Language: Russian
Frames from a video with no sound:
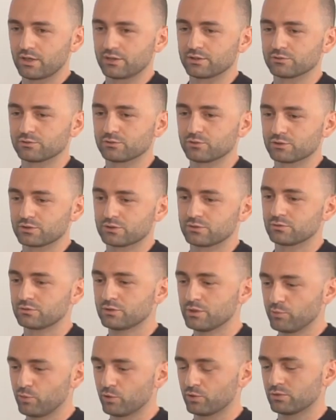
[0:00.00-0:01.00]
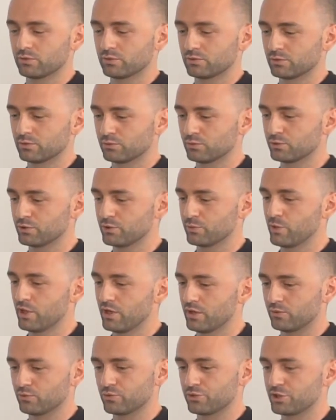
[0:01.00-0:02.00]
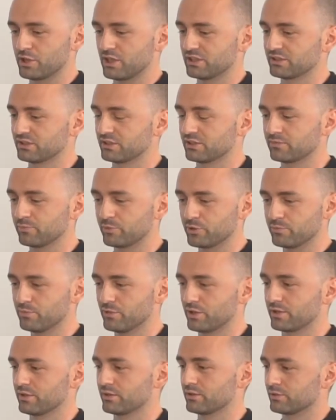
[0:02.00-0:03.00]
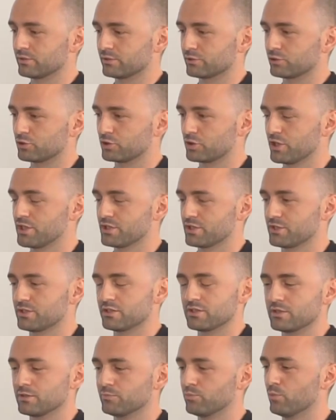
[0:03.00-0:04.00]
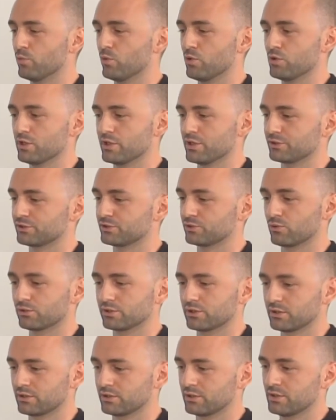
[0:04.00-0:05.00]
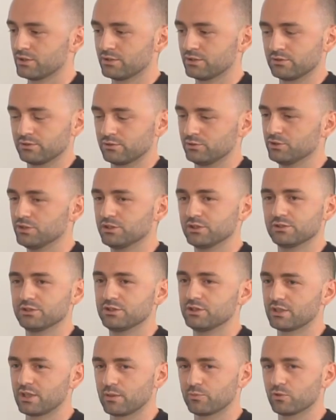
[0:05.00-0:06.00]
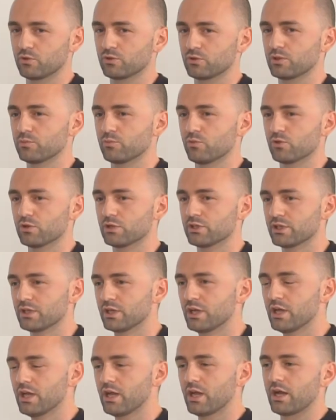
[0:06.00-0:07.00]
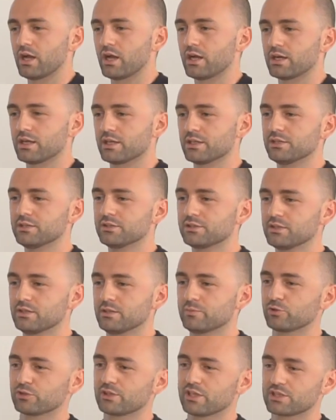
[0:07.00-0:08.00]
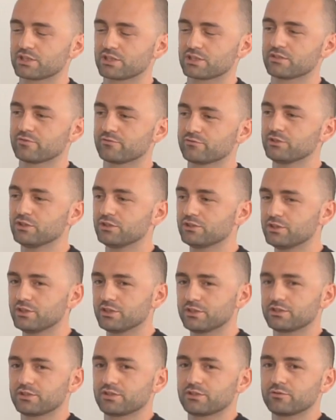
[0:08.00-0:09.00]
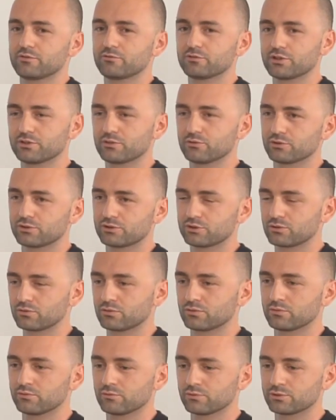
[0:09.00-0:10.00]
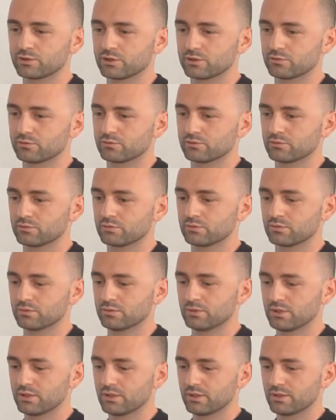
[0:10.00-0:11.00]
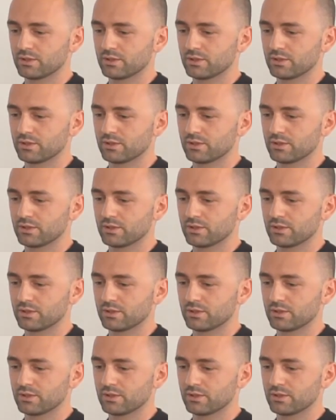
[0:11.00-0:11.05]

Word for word: А, то есть ты, у тебя участок примерно 6 или более соток, не, не намного более, а, и ты пытаешься внедрить вот эту, вот, вот эту